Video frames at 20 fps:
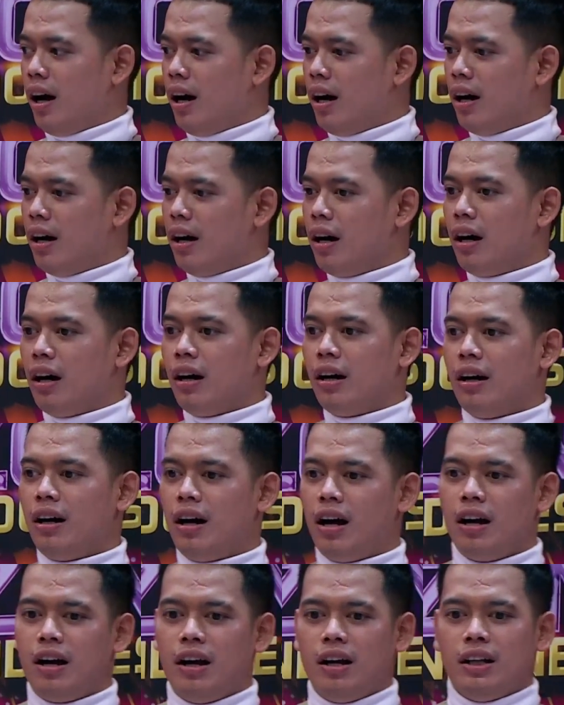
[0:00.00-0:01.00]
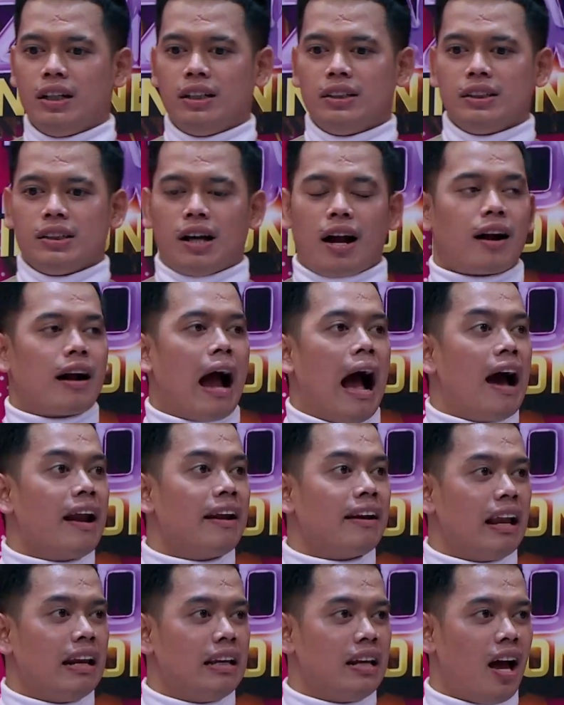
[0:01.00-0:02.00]
uh,
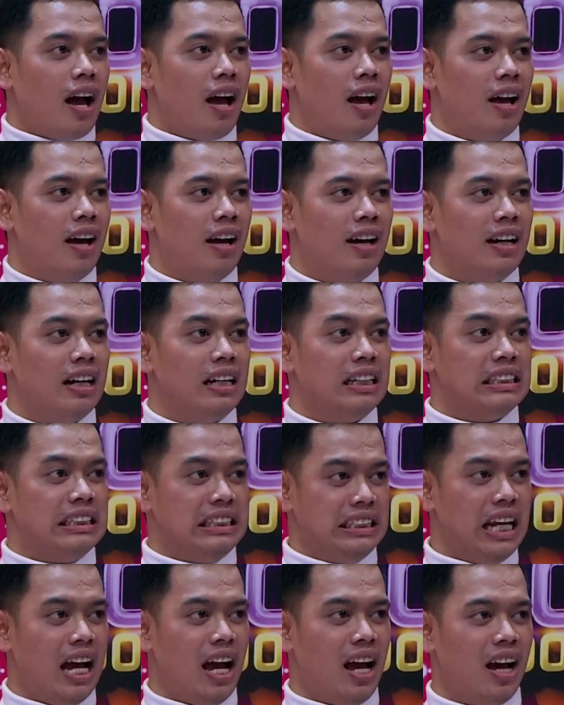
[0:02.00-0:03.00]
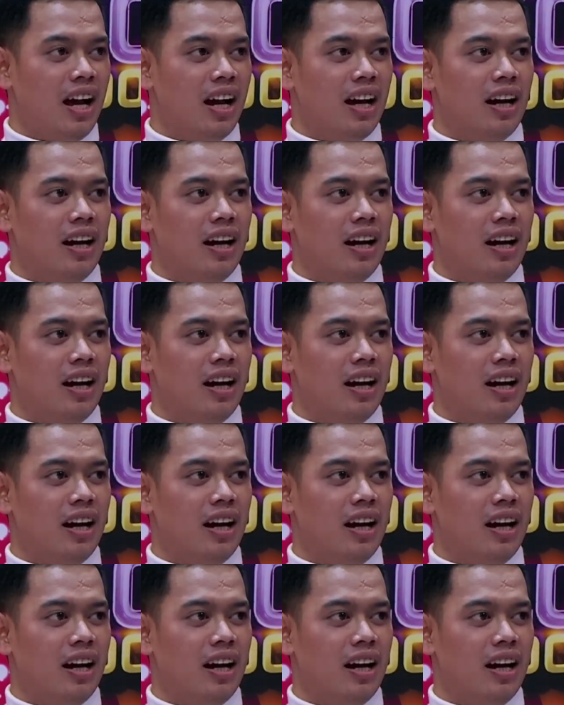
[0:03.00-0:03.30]
kangen kali ya. Kangen? Iya.